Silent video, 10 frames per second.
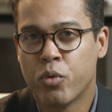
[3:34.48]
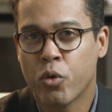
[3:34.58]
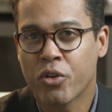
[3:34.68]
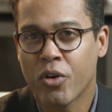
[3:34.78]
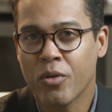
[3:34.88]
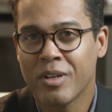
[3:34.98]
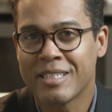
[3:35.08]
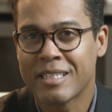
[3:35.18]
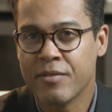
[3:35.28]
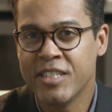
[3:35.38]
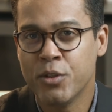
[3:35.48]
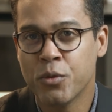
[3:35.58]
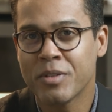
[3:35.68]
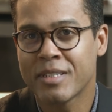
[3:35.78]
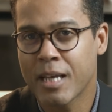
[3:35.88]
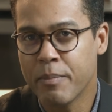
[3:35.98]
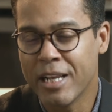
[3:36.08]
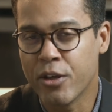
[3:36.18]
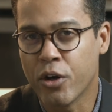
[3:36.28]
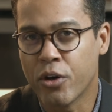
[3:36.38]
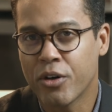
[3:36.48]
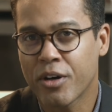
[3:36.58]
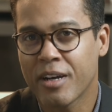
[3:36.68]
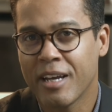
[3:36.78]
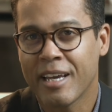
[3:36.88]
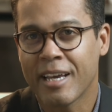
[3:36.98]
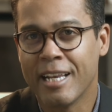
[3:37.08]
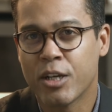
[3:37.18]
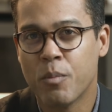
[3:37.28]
Pour autant, sa vision s'améliore et il